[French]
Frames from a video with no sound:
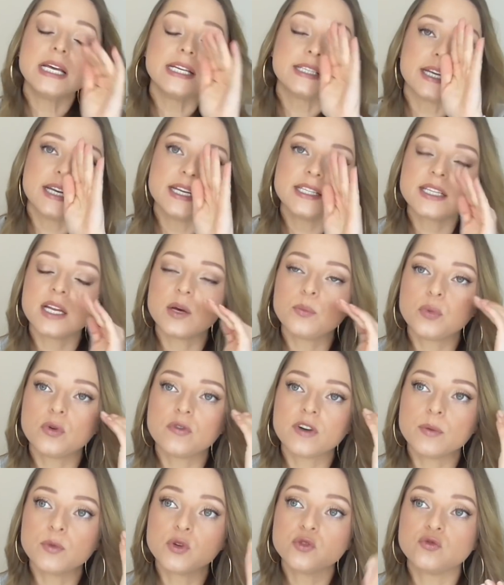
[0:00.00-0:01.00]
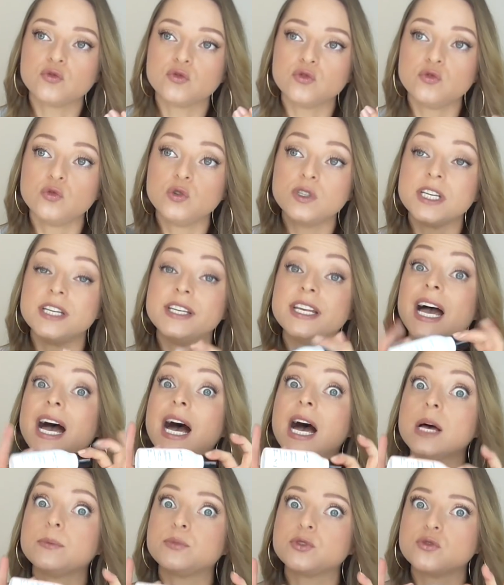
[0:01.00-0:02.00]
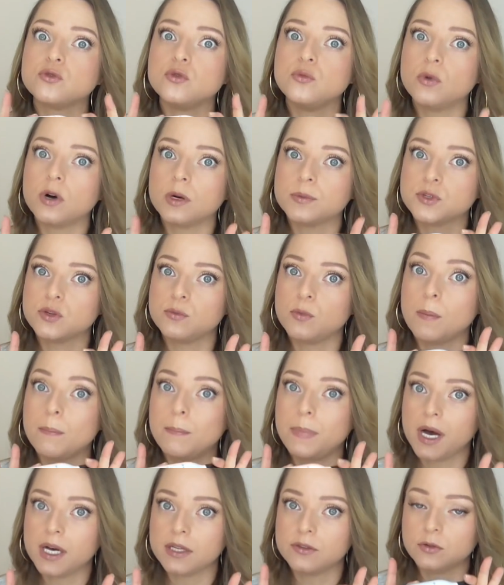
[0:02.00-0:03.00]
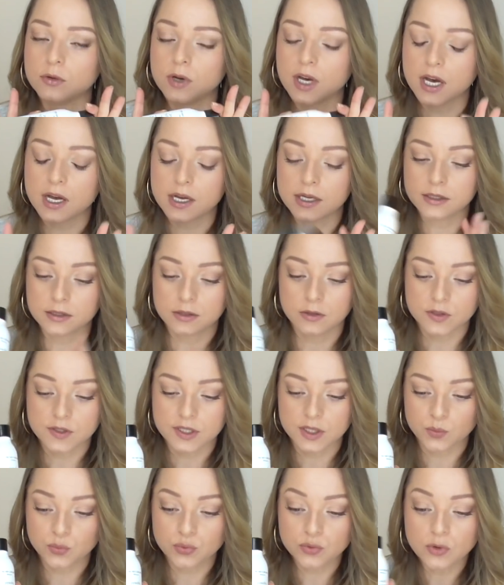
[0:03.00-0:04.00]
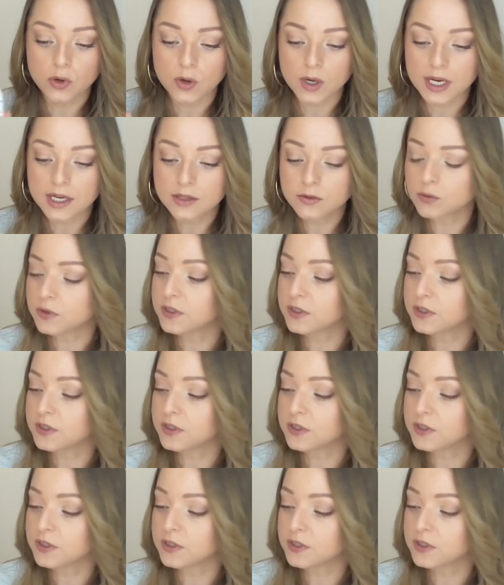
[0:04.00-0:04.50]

et ça laisse la peau vraiment toute douce, il n'y a absolument, absolument pas de grains dans cette poudre-là.